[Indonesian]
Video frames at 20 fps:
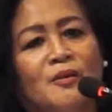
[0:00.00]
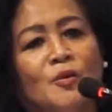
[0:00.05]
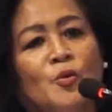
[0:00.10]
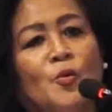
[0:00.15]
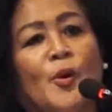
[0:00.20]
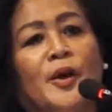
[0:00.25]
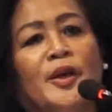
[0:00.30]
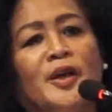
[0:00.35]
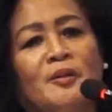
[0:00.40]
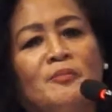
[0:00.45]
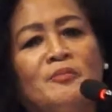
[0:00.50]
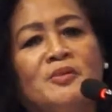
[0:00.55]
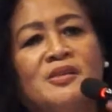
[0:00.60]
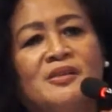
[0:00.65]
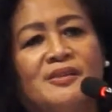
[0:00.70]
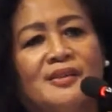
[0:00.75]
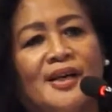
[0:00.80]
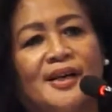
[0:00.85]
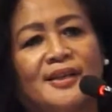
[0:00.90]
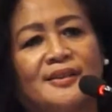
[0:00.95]
Kuenya
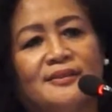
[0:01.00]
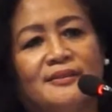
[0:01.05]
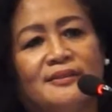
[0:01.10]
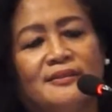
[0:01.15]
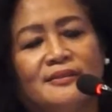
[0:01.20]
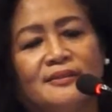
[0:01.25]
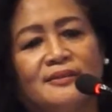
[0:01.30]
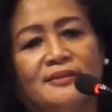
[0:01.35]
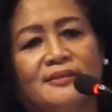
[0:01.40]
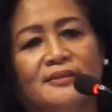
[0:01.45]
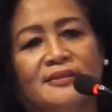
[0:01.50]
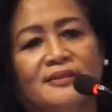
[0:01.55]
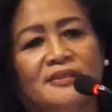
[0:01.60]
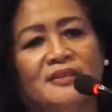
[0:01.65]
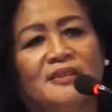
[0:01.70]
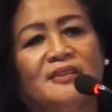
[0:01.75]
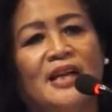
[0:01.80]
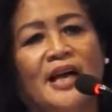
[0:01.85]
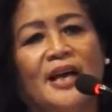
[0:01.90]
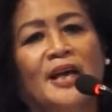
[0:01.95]
besar,
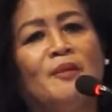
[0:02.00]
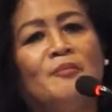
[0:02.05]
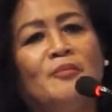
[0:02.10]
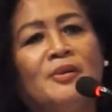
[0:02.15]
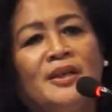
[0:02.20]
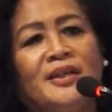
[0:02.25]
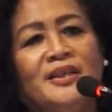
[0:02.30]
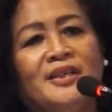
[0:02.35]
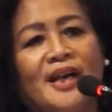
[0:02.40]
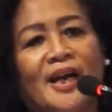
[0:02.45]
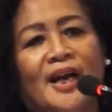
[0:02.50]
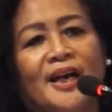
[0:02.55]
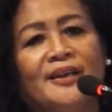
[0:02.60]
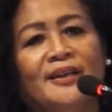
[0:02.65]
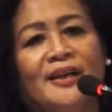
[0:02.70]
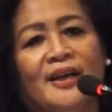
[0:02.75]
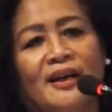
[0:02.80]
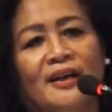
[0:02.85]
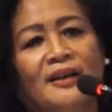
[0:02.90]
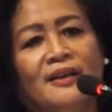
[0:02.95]
daya belinya
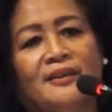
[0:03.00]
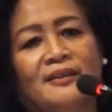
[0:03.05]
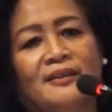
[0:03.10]
ada,